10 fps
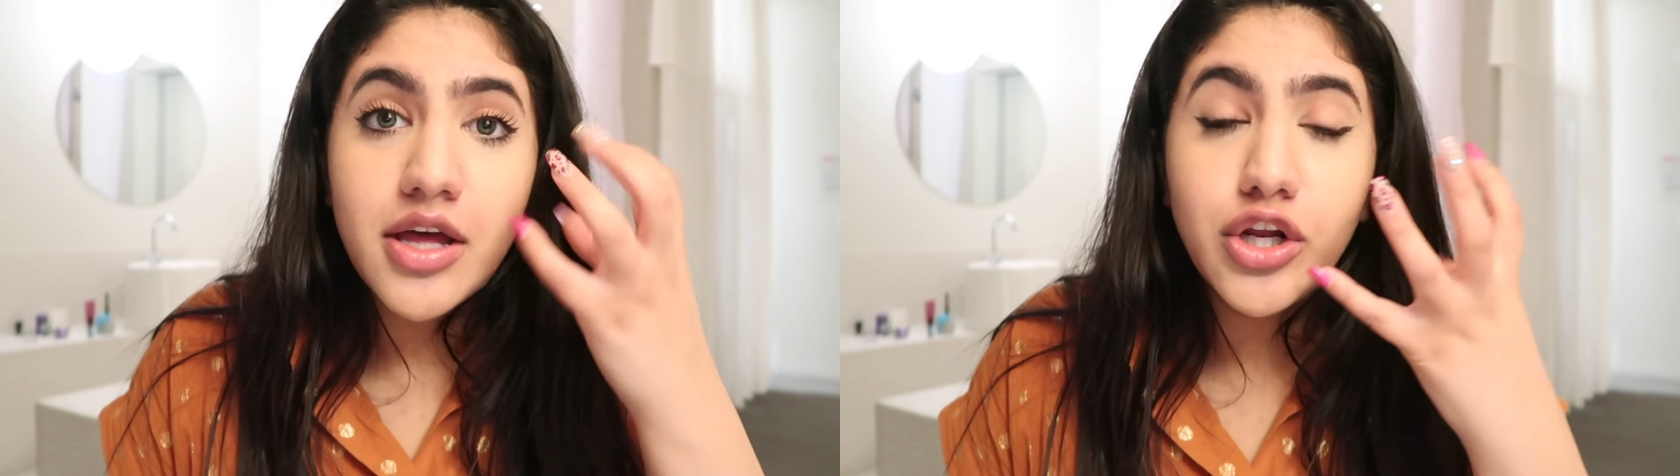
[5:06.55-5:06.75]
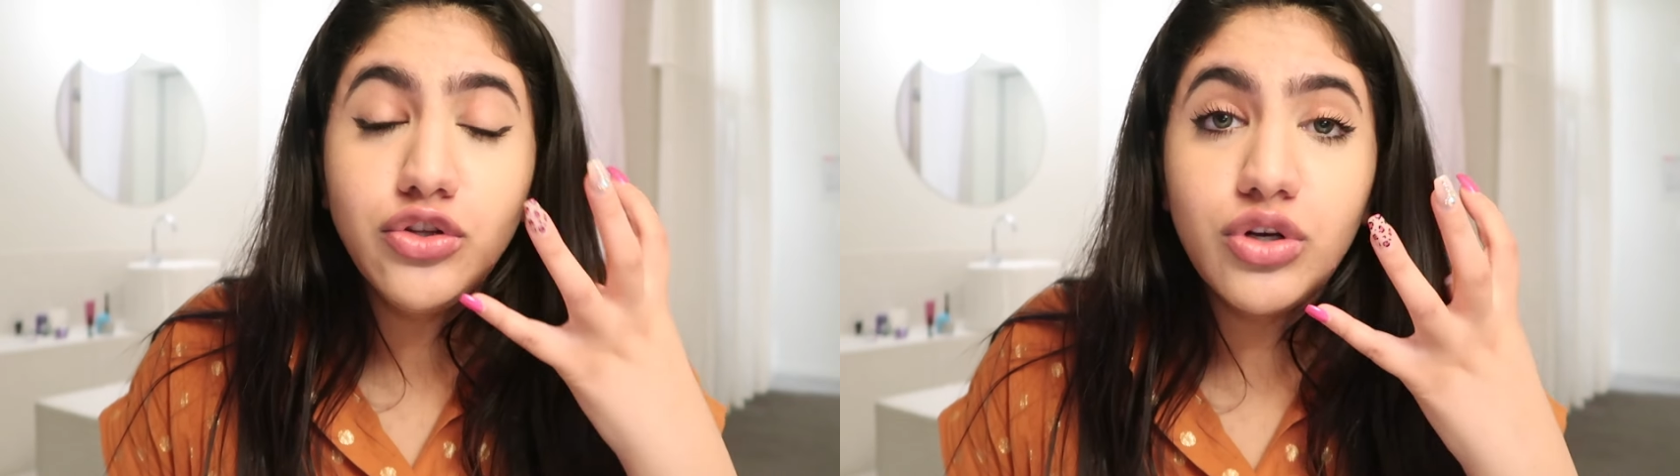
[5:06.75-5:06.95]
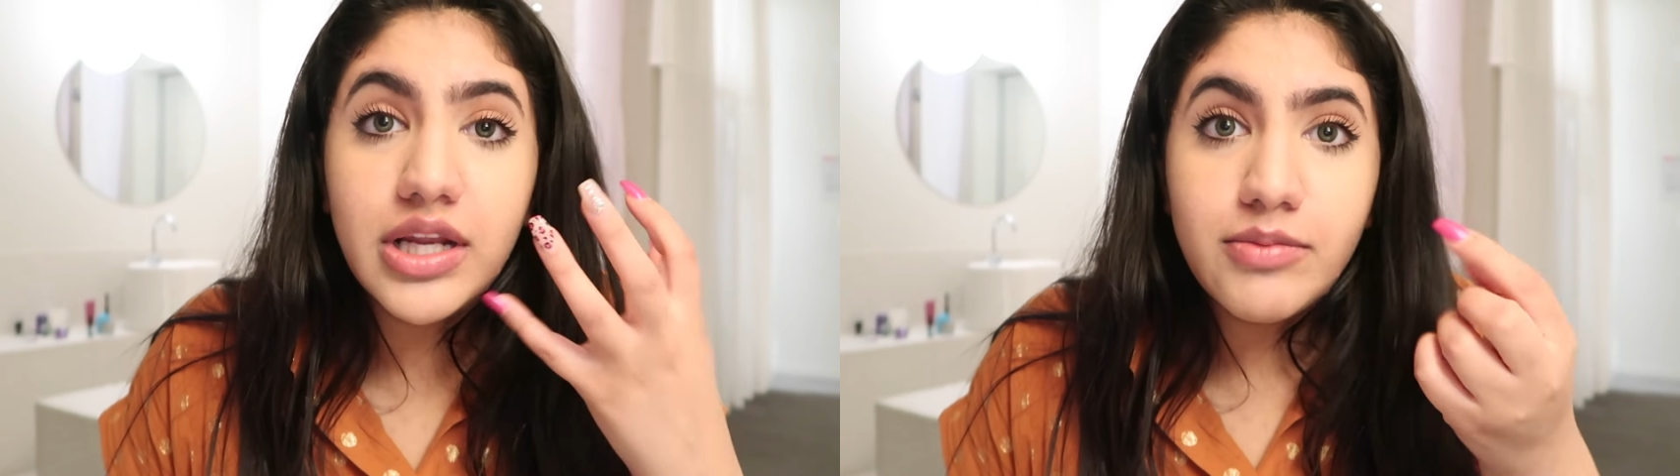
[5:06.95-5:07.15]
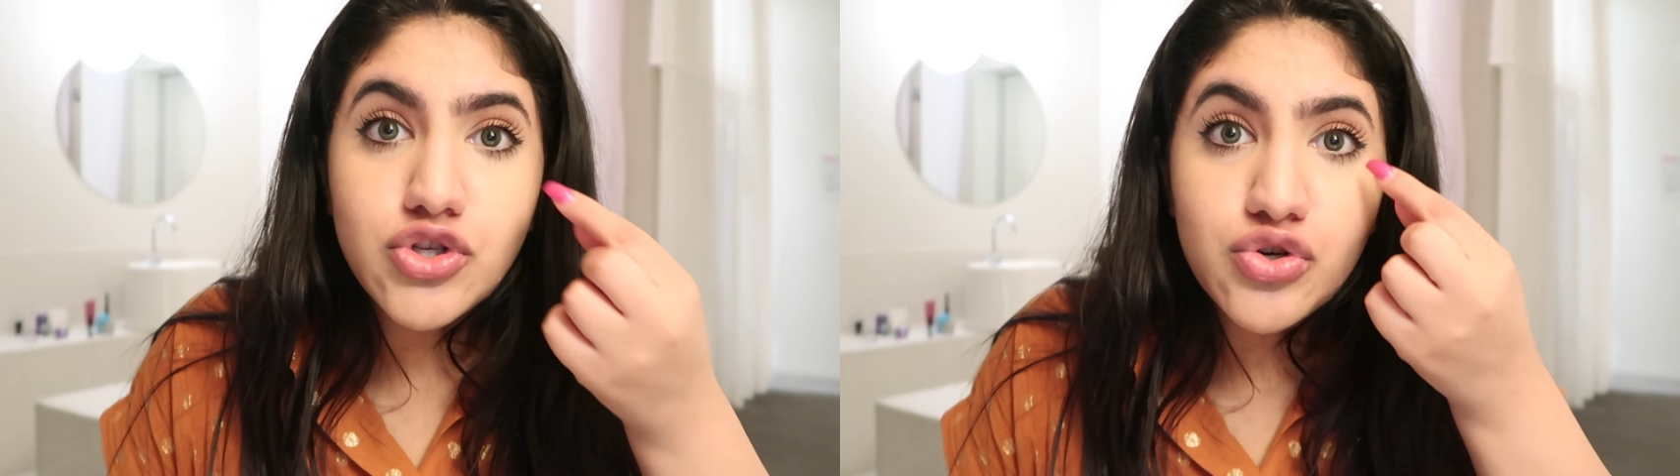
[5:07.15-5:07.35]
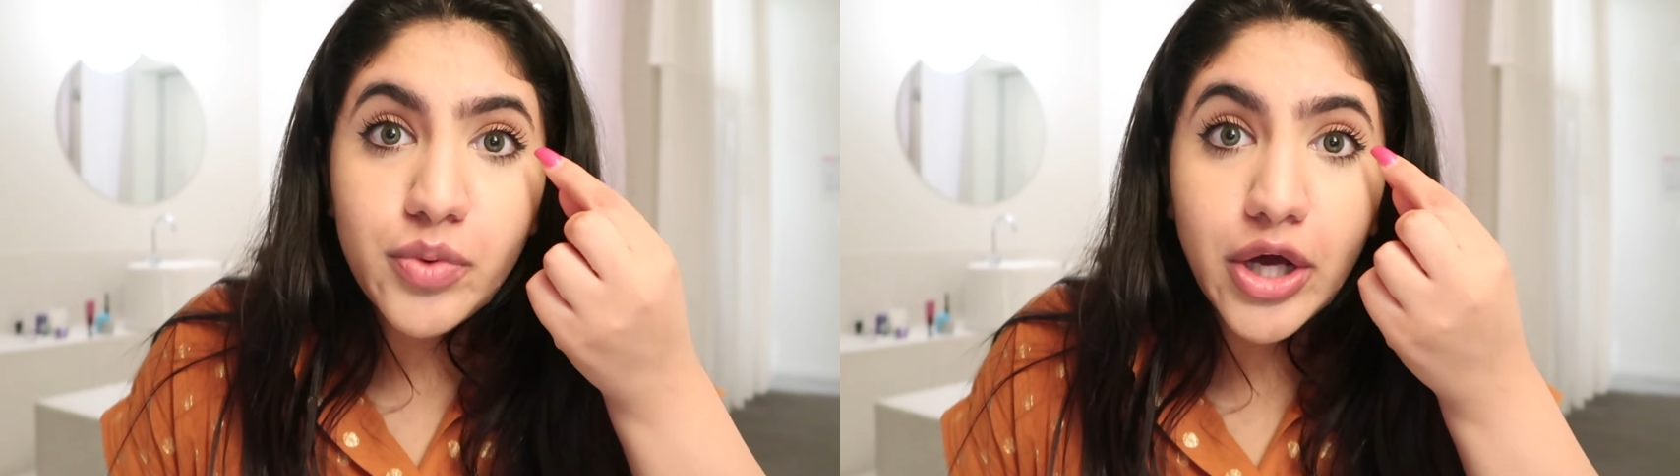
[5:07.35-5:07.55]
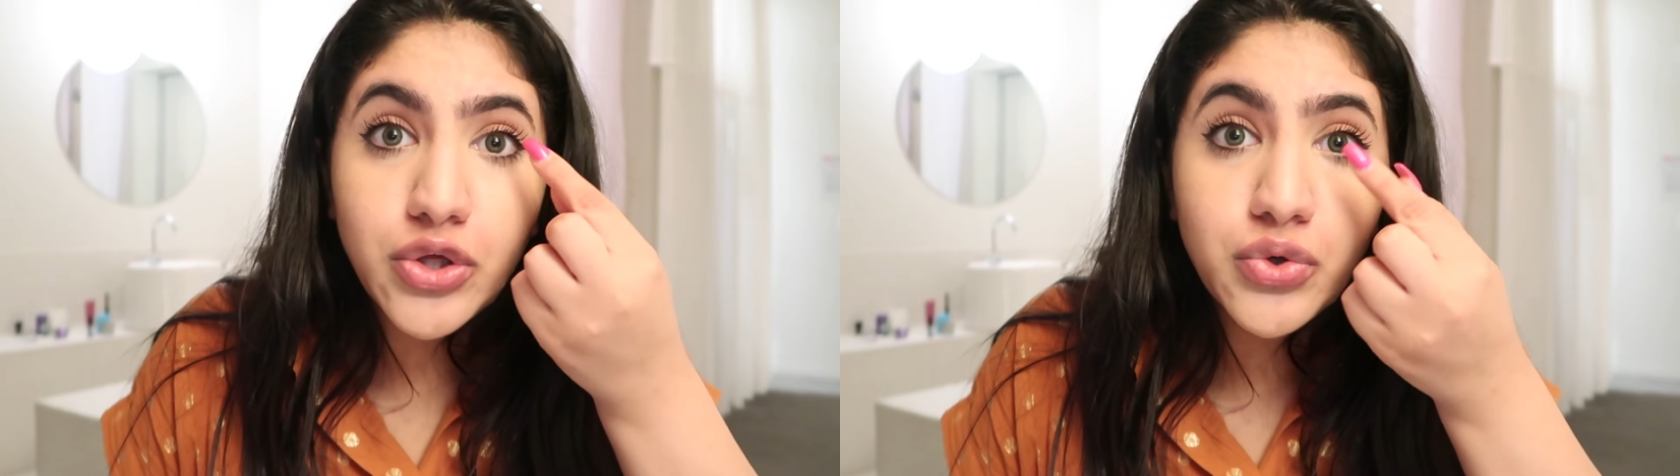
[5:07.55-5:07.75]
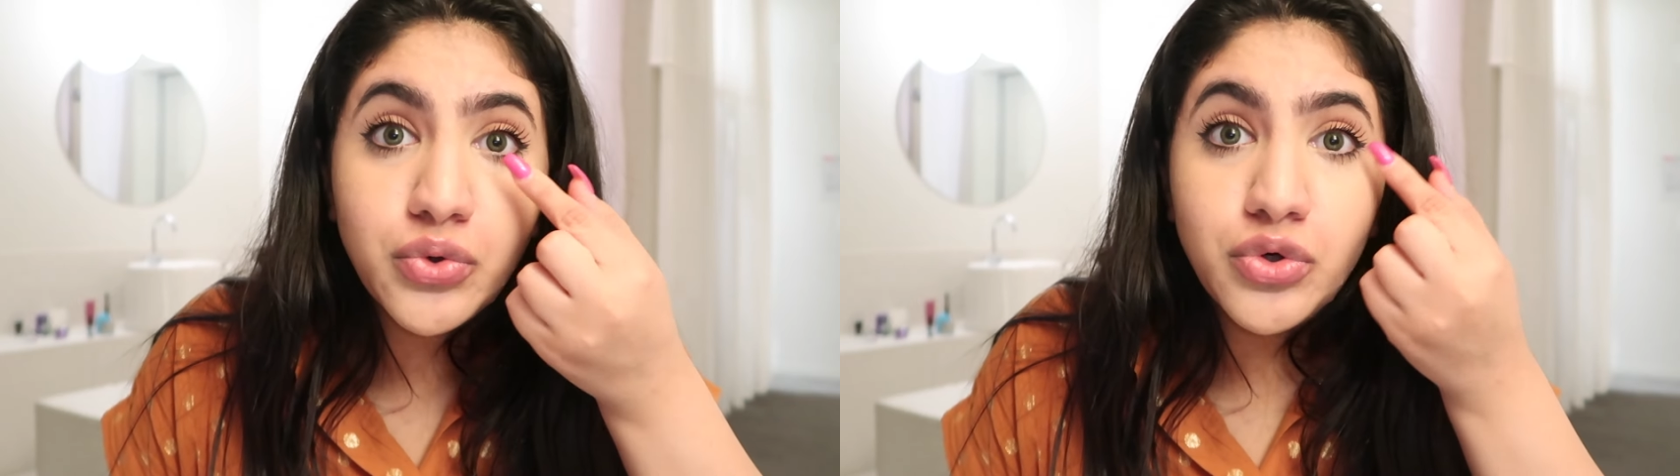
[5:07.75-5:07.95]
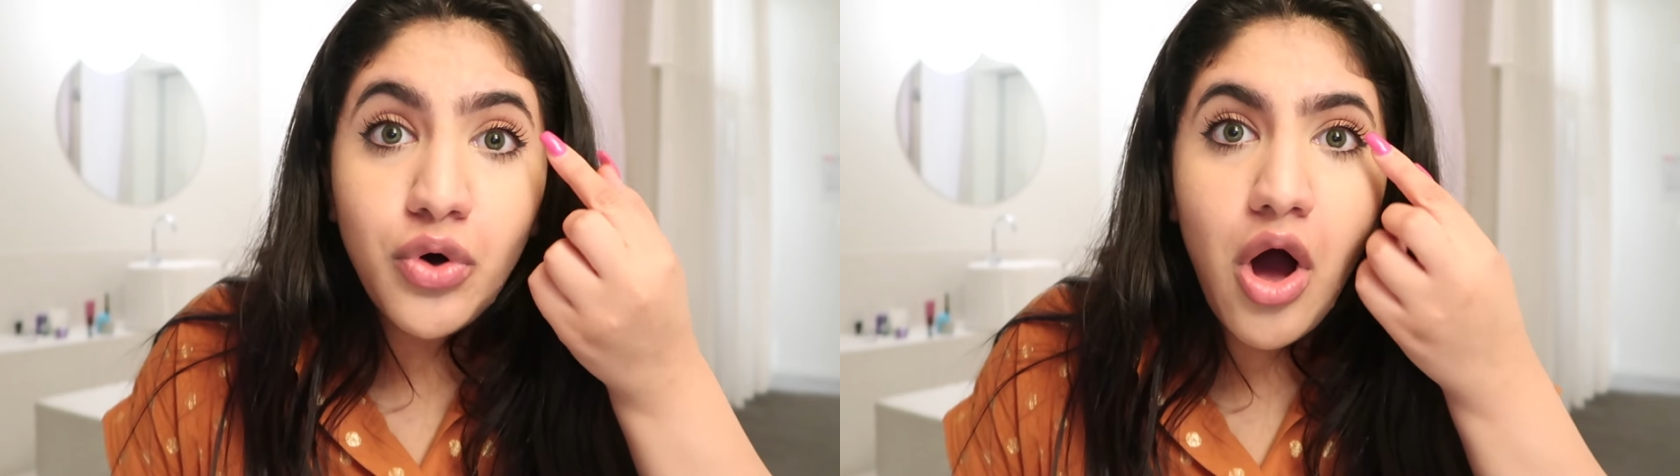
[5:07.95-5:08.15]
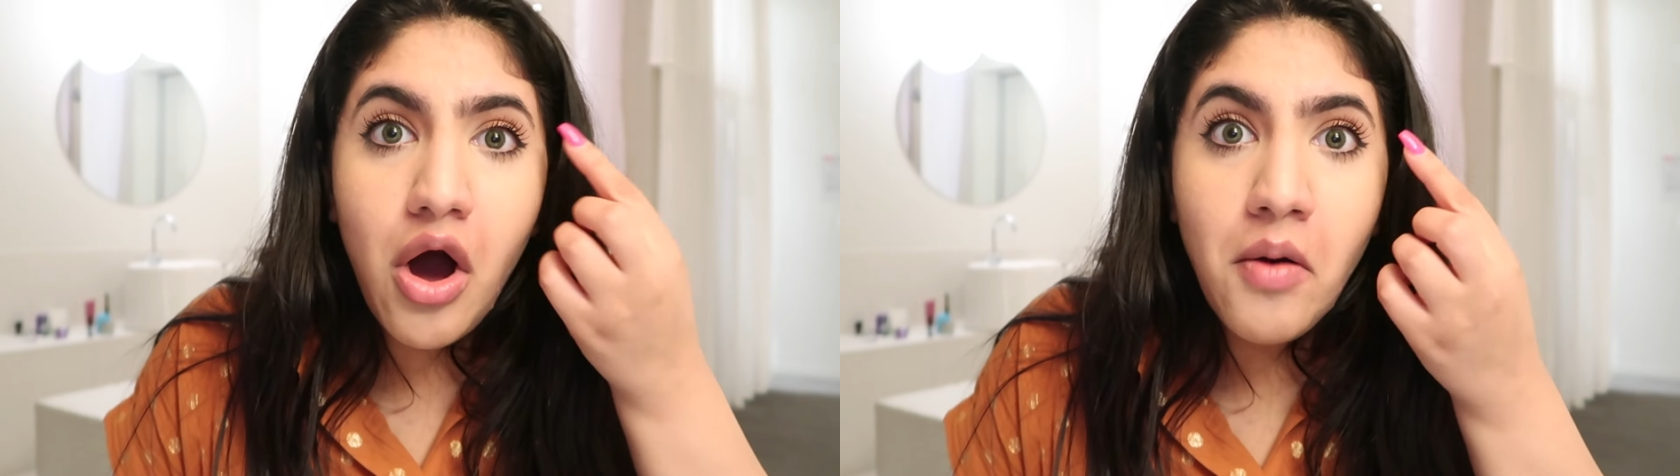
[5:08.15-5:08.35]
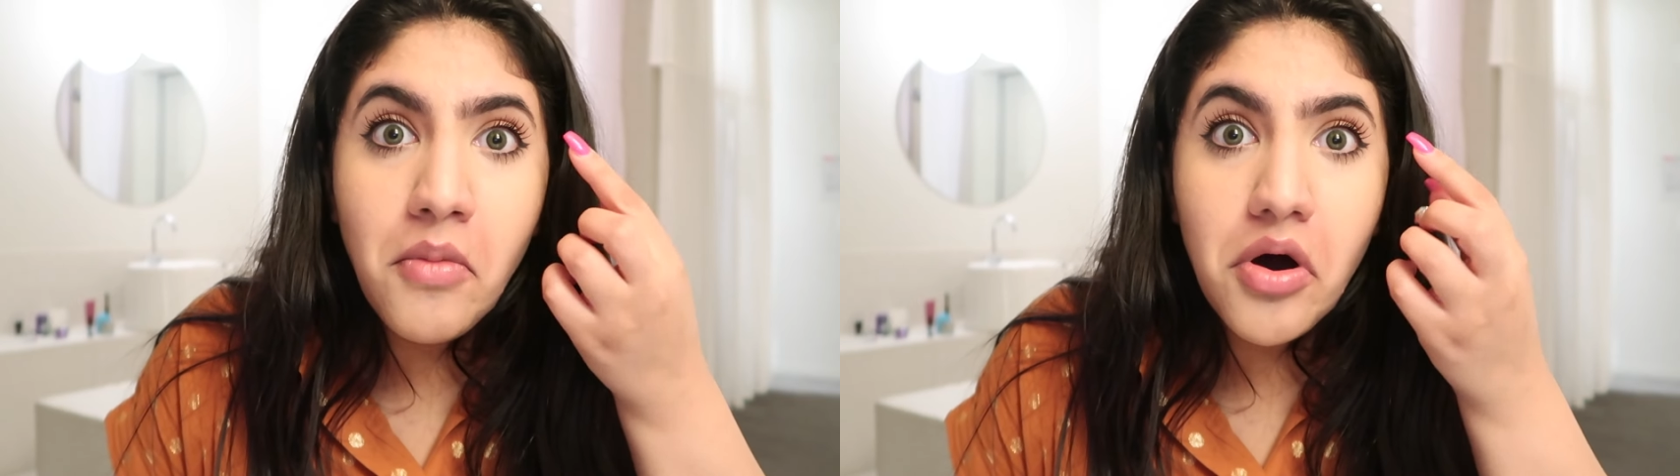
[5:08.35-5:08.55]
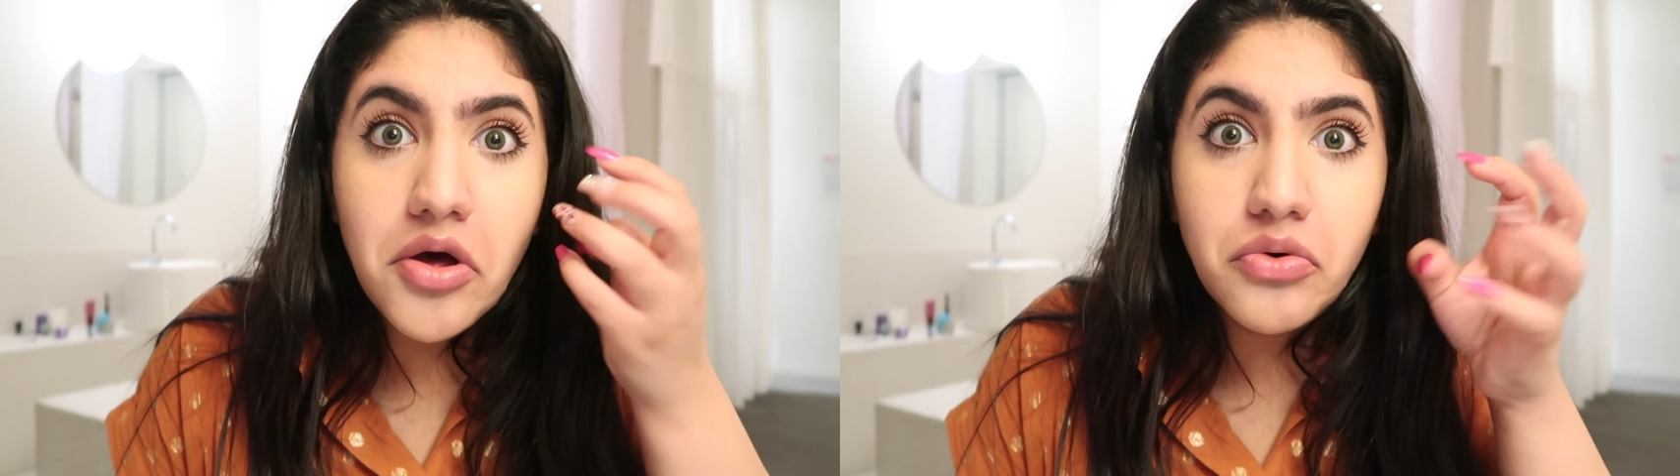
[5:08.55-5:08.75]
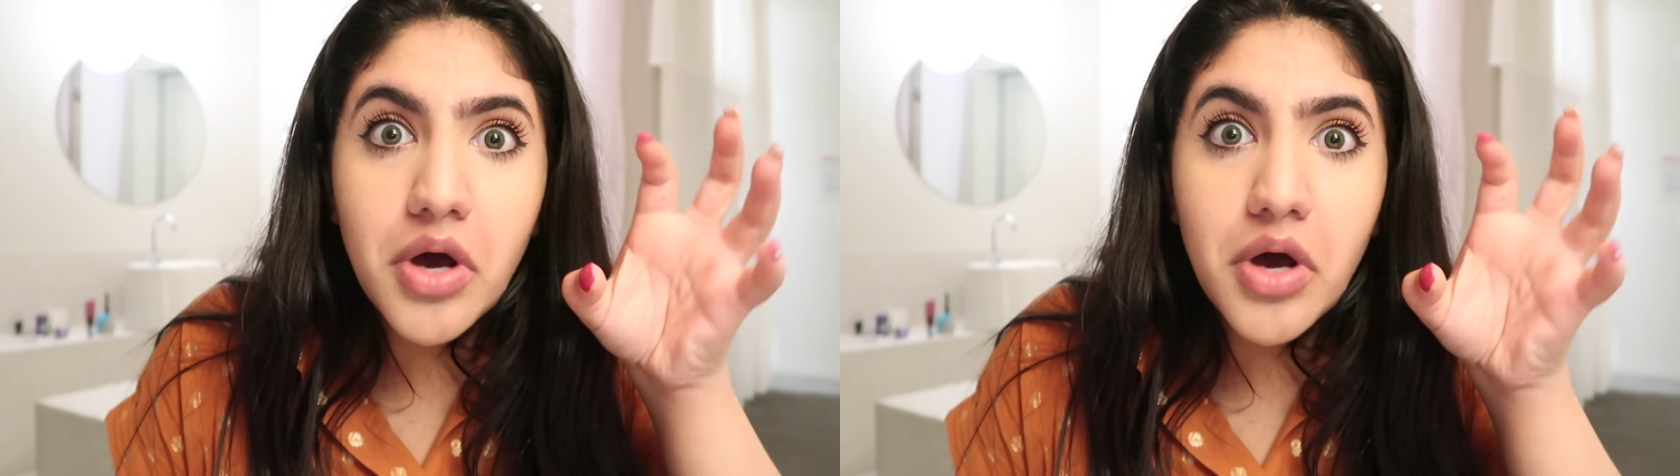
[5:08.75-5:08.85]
ريحته كلها مشروبه عيونه حمر